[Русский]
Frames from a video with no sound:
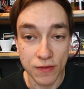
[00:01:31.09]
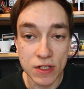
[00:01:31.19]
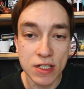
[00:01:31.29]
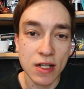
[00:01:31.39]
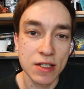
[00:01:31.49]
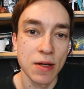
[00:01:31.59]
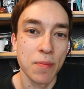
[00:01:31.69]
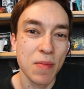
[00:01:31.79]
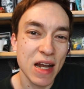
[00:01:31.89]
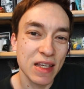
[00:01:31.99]
Вы делаете
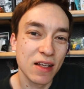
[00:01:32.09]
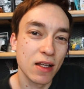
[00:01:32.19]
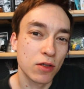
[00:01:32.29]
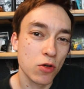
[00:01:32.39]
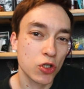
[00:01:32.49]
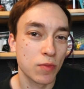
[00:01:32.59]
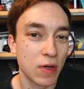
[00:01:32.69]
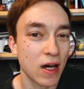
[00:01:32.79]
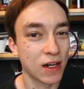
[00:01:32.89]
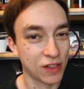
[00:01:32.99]
маленький глоток,
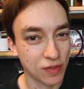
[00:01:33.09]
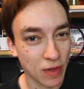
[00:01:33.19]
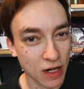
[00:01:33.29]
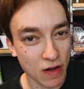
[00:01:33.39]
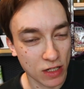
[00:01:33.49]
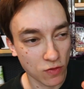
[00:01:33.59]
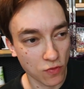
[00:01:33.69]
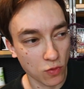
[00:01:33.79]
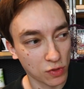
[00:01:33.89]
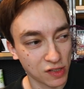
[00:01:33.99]
чтобы рассмаковать его
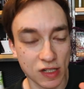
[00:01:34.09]
вкус.